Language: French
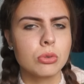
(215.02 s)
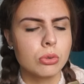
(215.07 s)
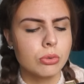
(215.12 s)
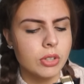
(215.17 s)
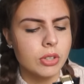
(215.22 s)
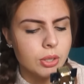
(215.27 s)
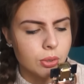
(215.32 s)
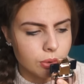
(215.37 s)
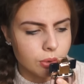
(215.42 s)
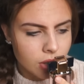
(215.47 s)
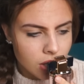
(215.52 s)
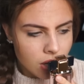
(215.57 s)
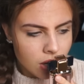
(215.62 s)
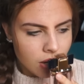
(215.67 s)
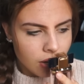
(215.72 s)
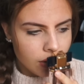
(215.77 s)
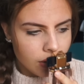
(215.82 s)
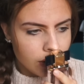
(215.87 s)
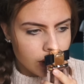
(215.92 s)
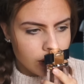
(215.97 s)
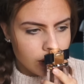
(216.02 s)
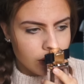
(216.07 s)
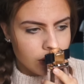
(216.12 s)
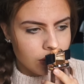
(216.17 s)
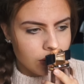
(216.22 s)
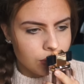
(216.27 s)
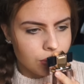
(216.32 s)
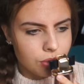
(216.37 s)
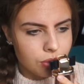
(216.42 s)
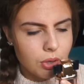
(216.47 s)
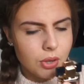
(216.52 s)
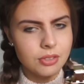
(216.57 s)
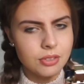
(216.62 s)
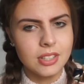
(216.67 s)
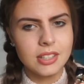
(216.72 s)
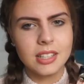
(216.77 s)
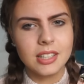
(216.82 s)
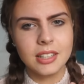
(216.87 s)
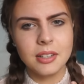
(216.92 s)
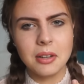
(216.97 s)
trouvais que l'odeur
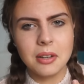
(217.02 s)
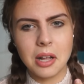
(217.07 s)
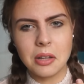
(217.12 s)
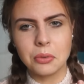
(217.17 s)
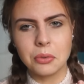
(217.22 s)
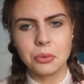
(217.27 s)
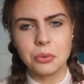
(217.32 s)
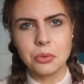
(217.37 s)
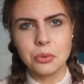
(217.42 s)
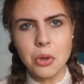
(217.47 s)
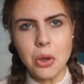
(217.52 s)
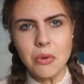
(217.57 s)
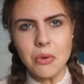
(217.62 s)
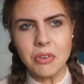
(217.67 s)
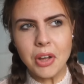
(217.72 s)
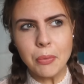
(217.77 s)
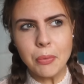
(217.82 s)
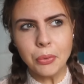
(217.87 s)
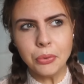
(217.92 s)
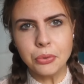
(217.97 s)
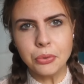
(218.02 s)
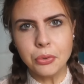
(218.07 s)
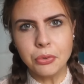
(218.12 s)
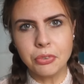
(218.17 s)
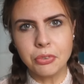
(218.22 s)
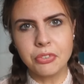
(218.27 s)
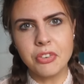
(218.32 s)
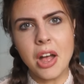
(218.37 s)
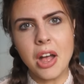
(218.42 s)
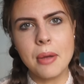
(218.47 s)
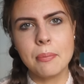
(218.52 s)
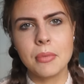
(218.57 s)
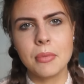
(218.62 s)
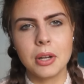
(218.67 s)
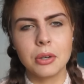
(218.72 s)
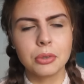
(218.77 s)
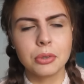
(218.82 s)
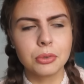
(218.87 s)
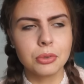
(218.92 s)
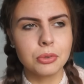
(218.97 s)
c'était une odeur vraiment de femme
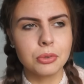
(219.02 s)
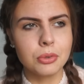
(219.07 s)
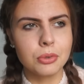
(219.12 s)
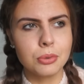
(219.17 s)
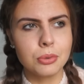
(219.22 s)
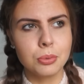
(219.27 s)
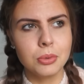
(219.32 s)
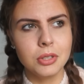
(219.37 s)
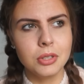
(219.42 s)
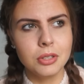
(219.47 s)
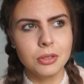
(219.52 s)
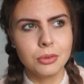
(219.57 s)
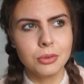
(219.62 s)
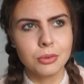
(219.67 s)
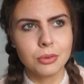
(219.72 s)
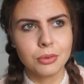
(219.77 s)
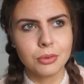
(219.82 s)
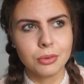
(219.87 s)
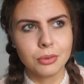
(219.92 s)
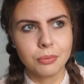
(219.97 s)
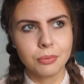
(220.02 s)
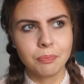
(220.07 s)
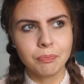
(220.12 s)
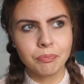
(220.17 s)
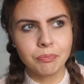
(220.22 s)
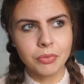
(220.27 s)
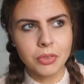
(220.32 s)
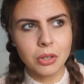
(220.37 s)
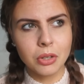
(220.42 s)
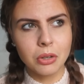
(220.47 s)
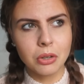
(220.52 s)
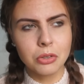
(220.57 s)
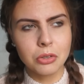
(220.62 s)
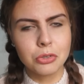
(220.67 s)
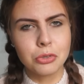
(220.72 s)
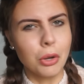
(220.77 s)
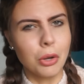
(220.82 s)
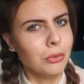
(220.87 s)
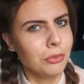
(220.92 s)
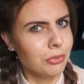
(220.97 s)
alors que je suis une
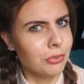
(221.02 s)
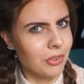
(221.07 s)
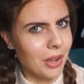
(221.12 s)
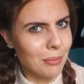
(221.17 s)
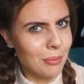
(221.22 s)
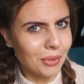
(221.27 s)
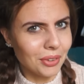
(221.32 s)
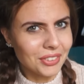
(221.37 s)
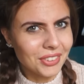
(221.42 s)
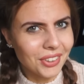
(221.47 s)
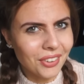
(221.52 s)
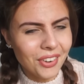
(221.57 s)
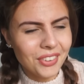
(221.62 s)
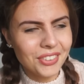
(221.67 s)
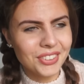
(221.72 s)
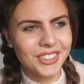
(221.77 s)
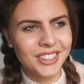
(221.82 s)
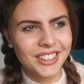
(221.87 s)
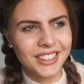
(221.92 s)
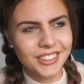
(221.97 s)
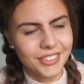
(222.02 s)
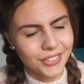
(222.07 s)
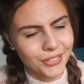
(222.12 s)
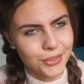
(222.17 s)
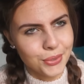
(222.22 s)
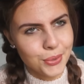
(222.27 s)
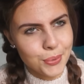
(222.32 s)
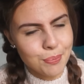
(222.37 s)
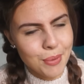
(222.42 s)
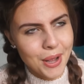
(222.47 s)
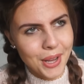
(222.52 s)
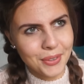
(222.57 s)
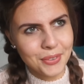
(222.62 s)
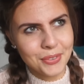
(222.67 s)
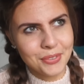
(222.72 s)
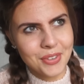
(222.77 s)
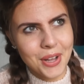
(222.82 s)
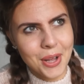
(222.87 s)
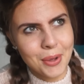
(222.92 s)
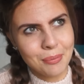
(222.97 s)
jeune femme encore, je ne suis pas
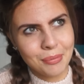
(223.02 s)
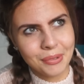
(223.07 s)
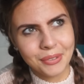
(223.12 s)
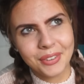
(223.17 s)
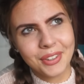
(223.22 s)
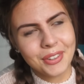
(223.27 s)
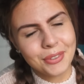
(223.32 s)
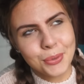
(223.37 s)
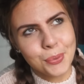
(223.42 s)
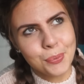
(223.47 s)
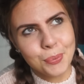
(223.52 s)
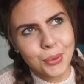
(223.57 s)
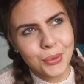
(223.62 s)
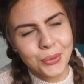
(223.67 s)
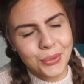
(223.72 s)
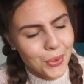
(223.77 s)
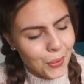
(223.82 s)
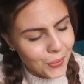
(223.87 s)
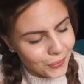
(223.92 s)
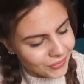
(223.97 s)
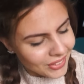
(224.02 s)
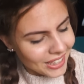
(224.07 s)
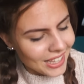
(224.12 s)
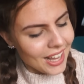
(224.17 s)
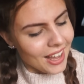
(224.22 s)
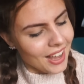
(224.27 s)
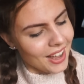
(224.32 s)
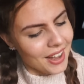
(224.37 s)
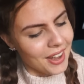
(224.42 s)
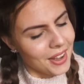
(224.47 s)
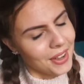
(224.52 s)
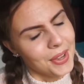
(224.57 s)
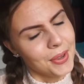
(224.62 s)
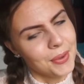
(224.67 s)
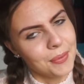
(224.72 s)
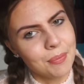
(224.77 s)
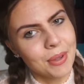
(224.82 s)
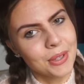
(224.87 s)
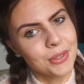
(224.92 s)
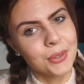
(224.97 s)
une femme à 100%,
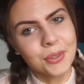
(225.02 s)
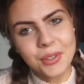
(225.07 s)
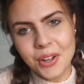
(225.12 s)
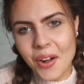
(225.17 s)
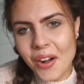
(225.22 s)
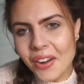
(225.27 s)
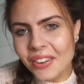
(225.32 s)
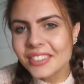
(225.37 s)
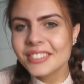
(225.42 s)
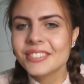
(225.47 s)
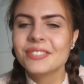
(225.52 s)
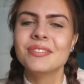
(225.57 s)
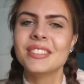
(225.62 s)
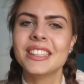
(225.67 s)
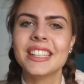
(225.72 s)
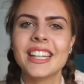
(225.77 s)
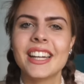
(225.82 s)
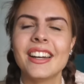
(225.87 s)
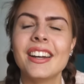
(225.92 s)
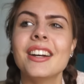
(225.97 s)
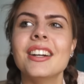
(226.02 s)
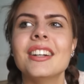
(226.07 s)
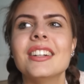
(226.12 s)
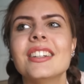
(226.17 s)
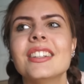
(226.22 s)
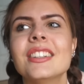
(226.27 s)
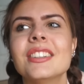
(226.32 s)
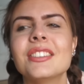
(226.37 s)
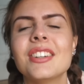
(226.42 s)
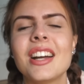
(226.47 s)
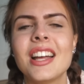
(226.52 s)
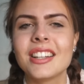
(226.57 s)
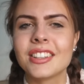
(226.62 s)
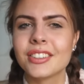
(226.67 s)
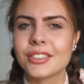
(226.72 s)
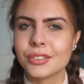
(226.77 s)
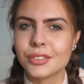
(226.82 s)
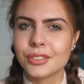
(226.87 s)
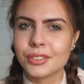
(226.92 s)
euh, pas encore, mais euh, ouais,